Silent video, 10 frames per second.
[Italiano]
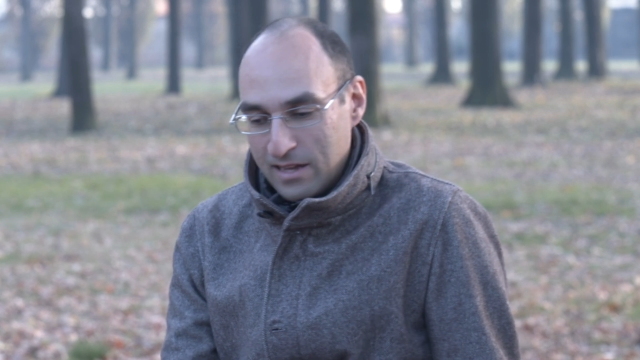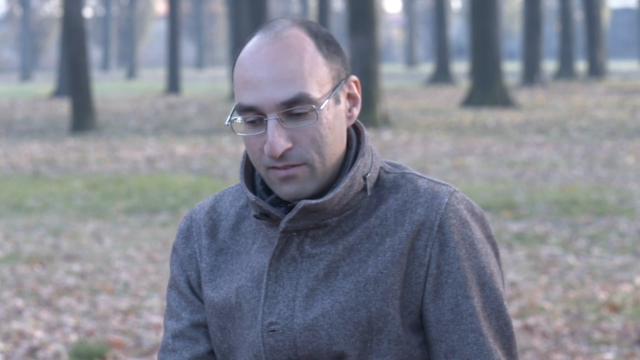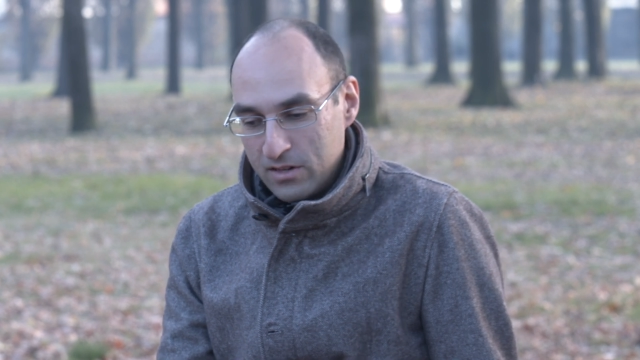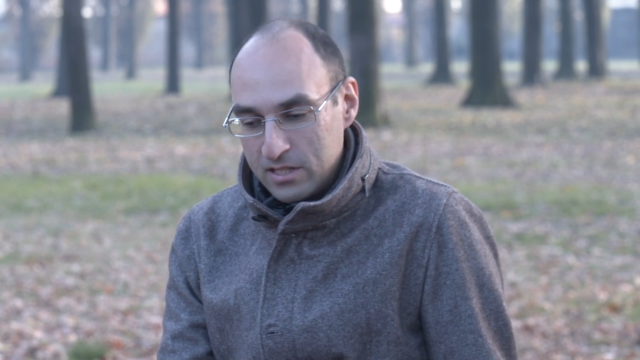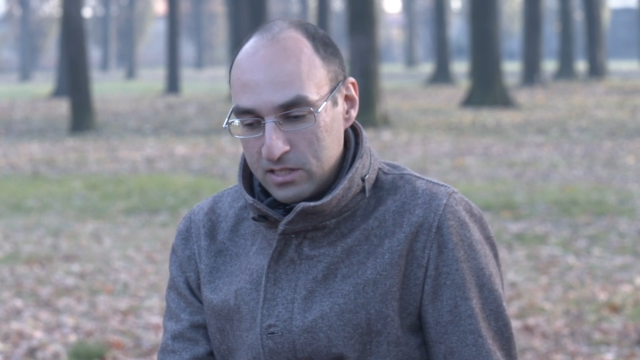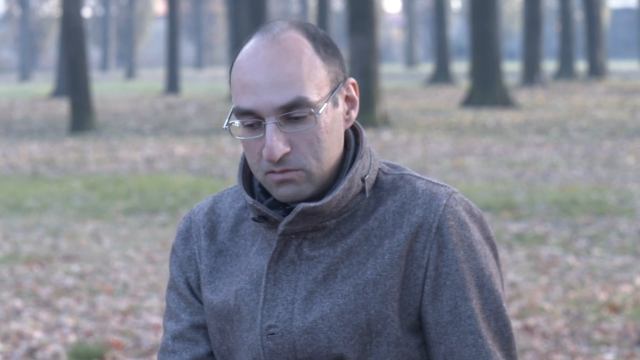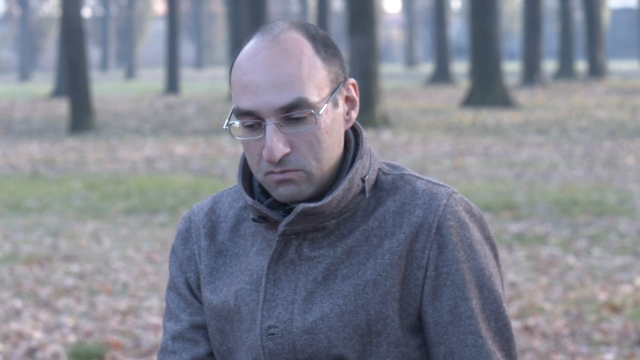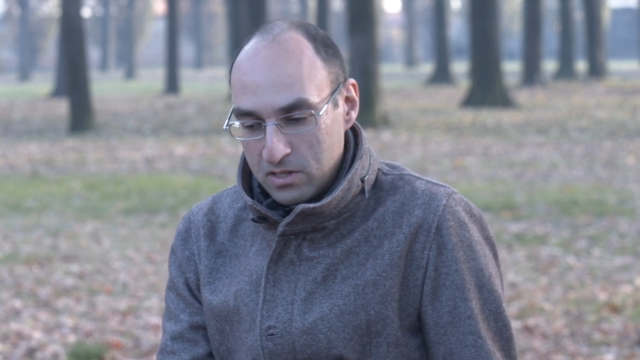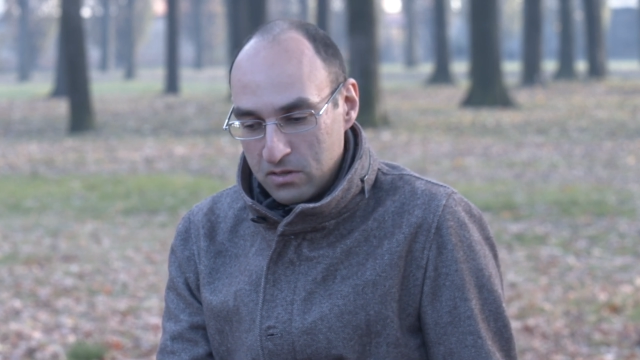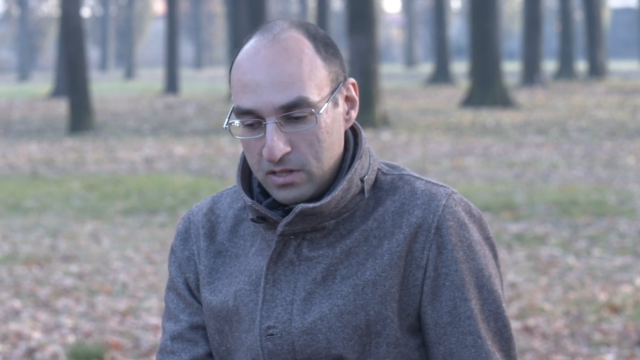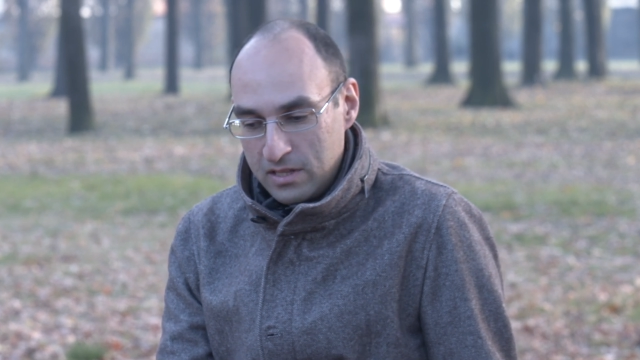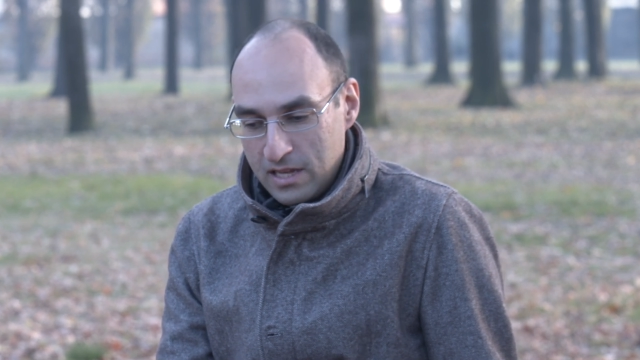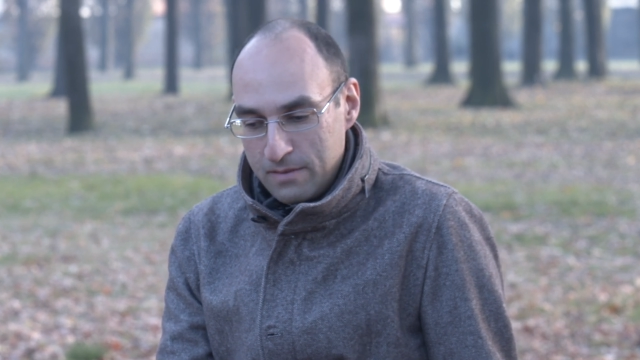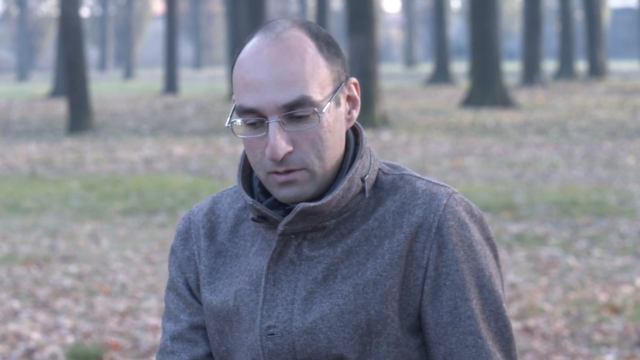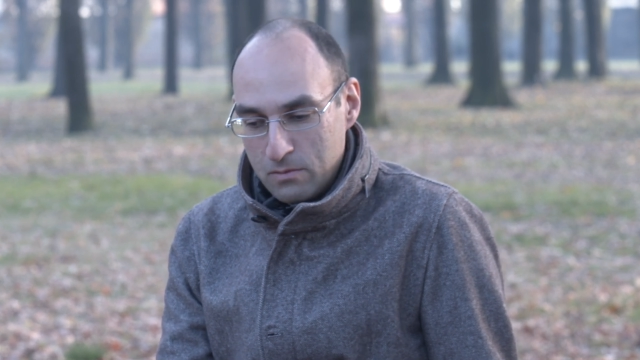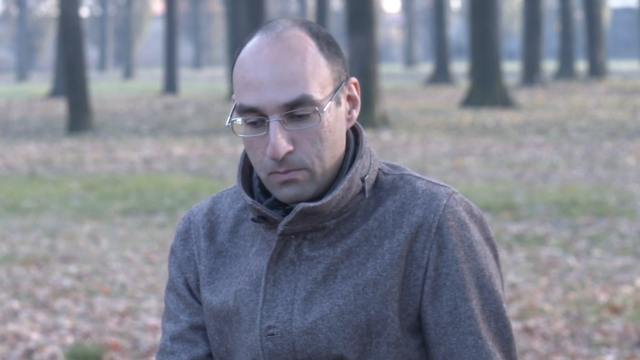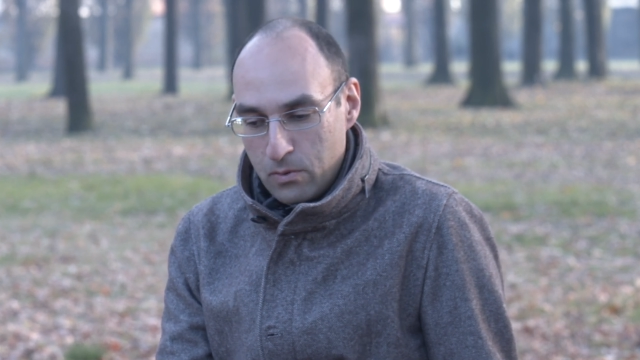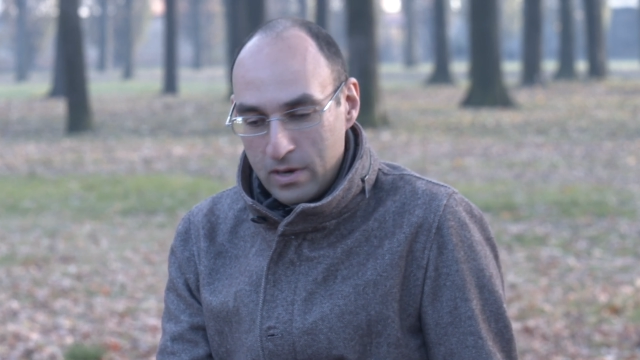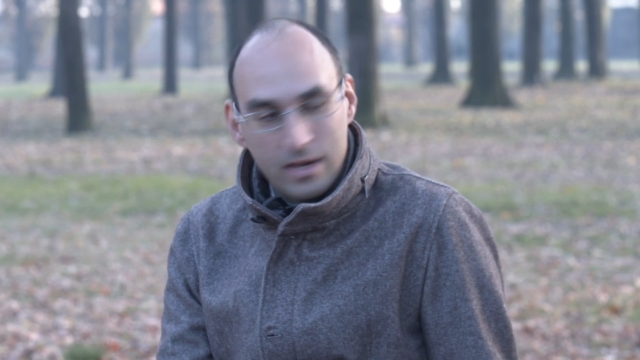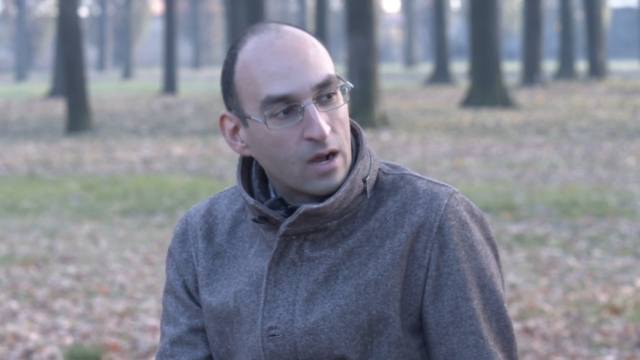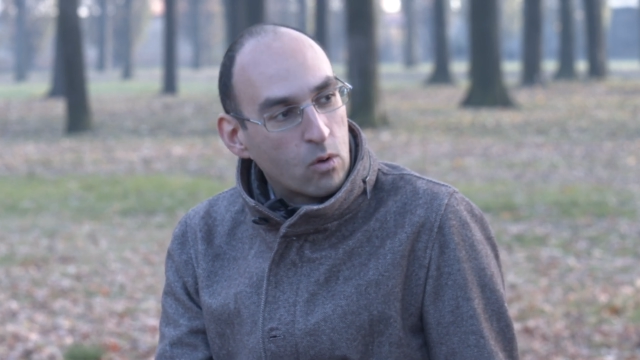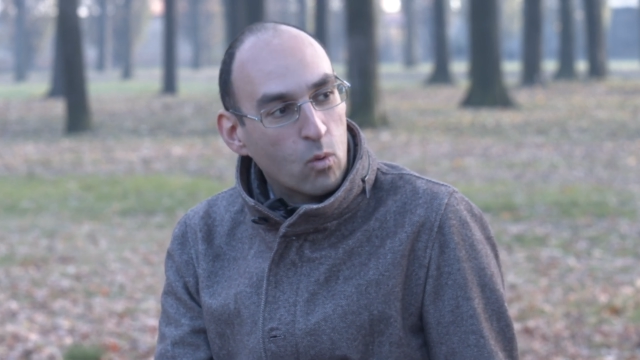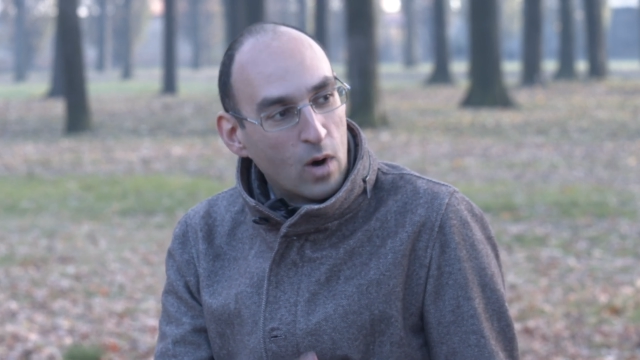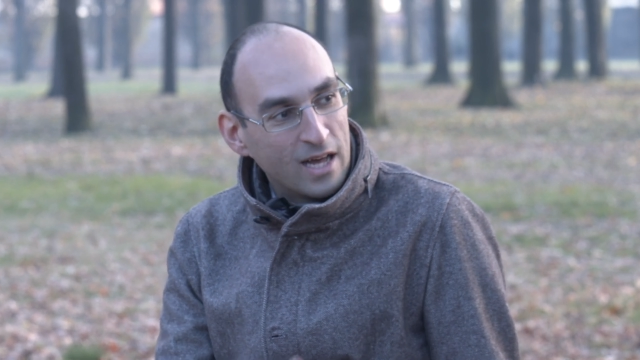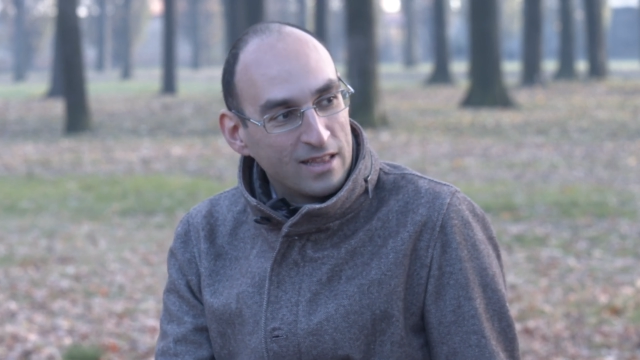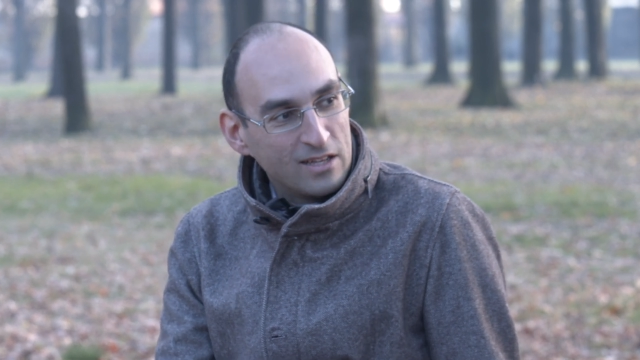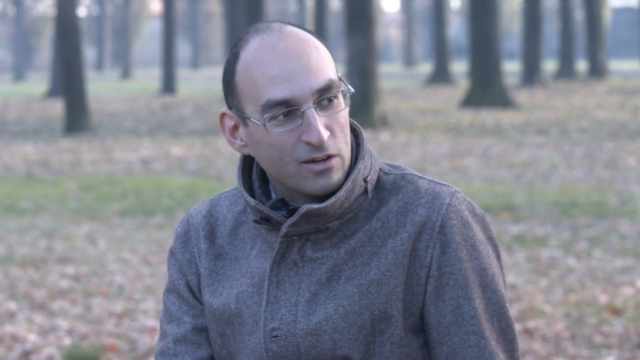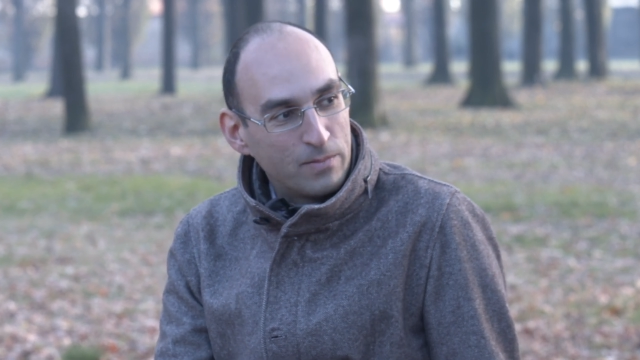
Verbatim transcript: a volte si usano dei termini un po' anacquati, no?